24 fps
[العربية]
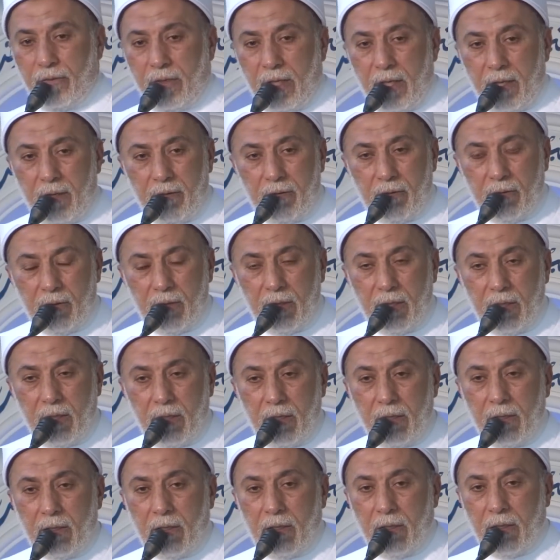فيه
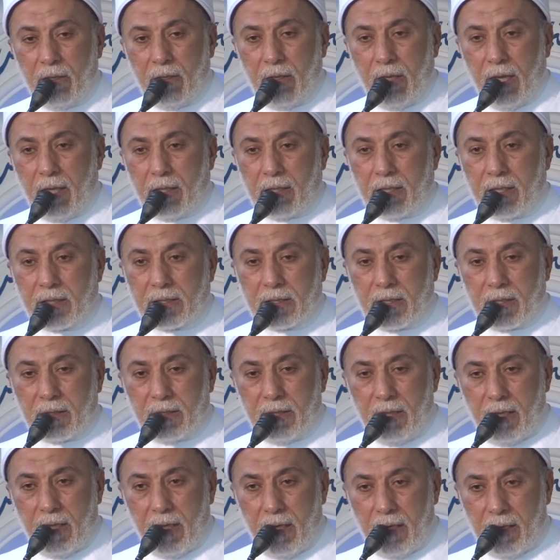هل
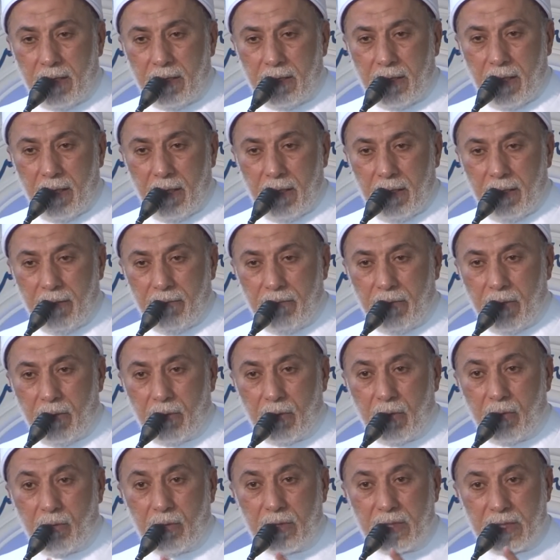تستطيع أن تحلف
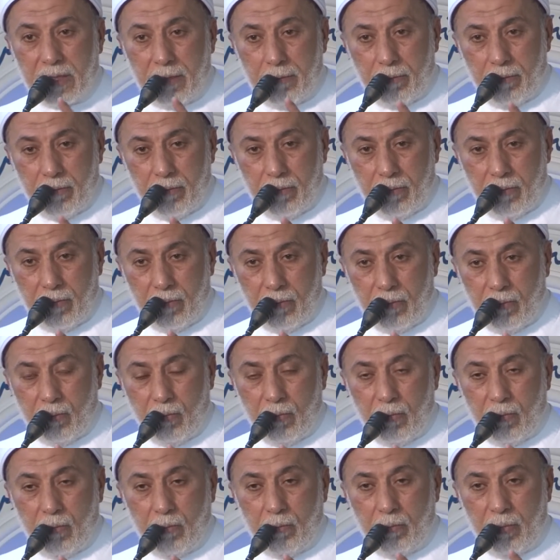وتقسم
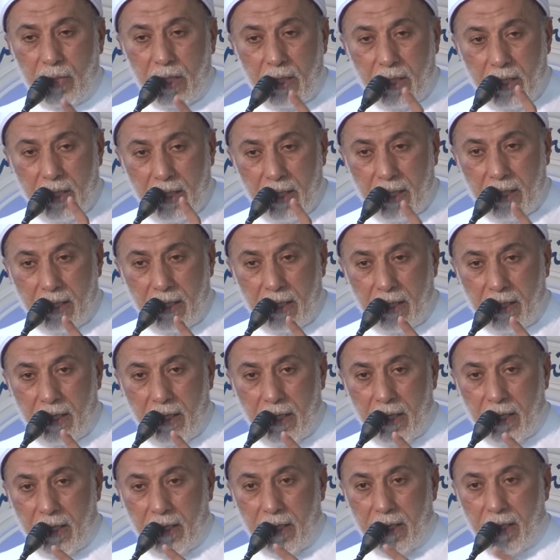بالله
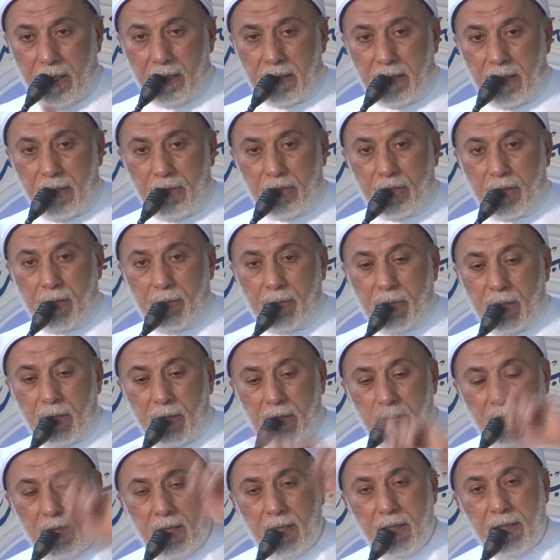أنك تعيش
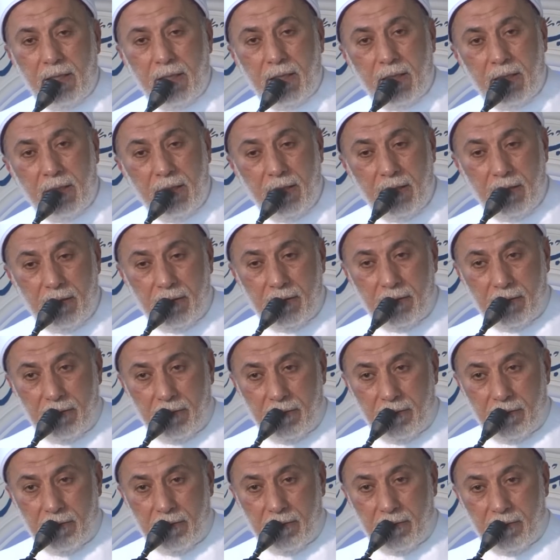رمضان الذي يليه؟
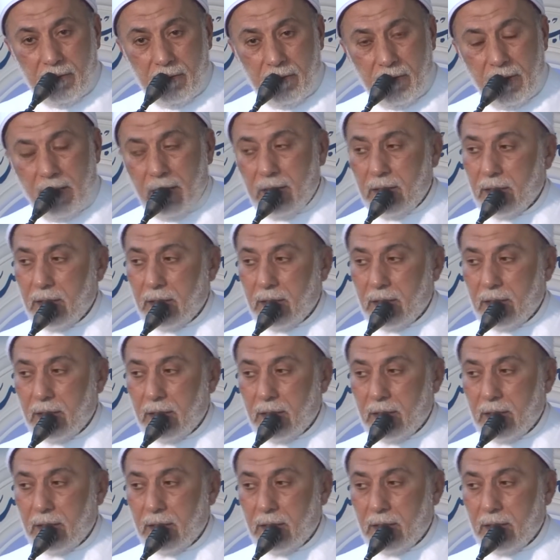لا